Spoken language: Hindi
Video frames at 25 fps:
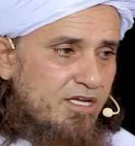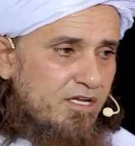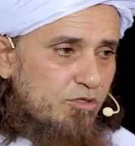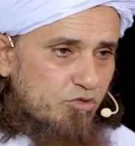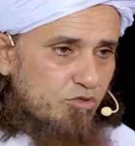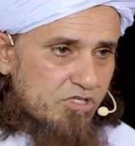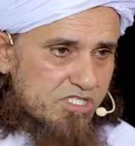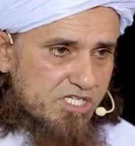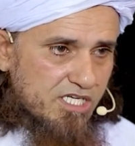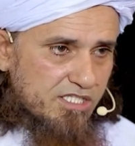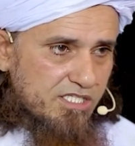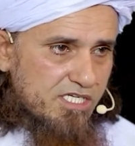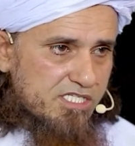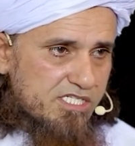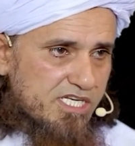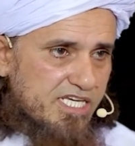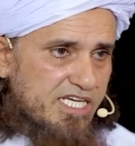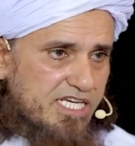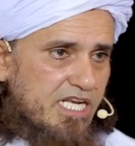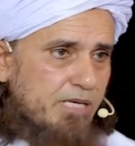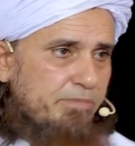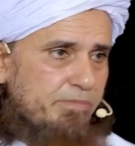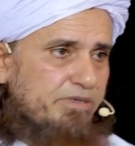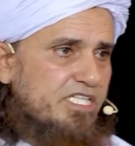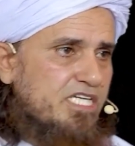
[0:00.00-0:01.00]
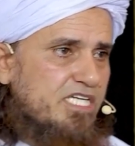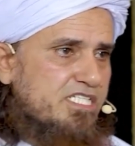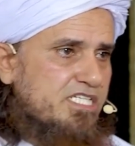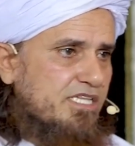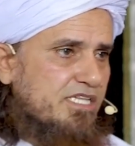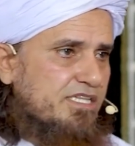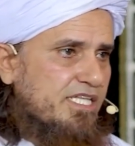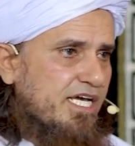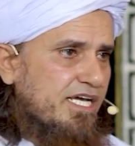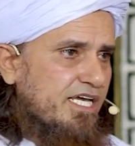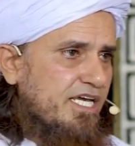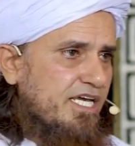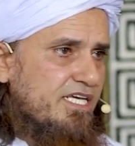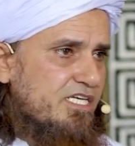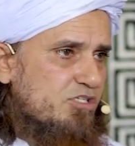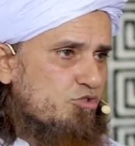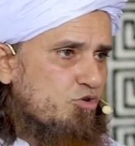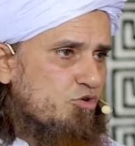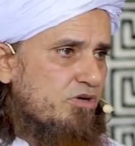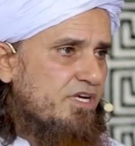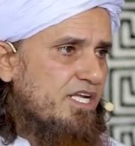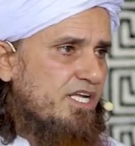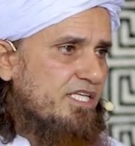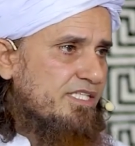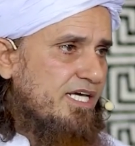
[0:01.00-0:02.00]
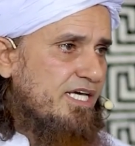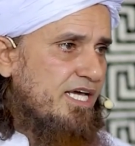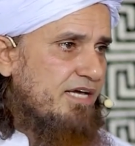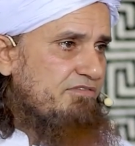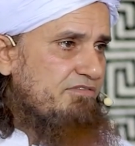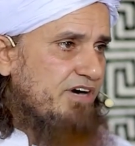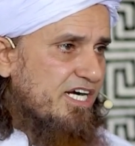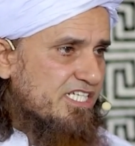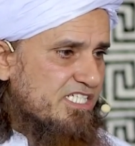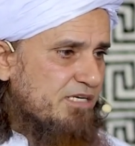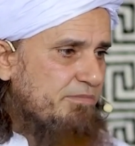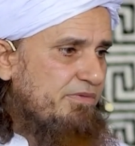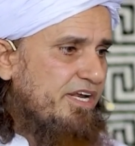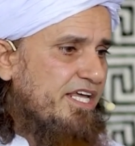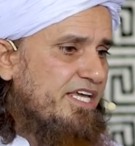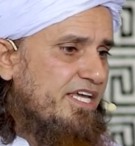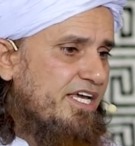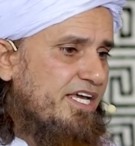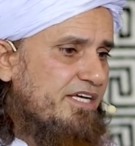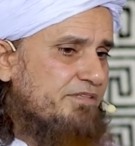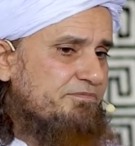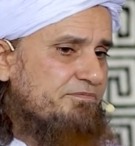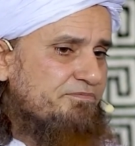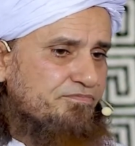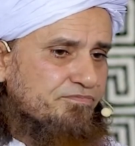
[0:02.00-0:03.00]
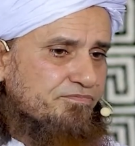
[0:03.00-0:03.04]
तो इस हदीस से ये नहीं पता चलता ये सुन्नत है वाजिब नहीं है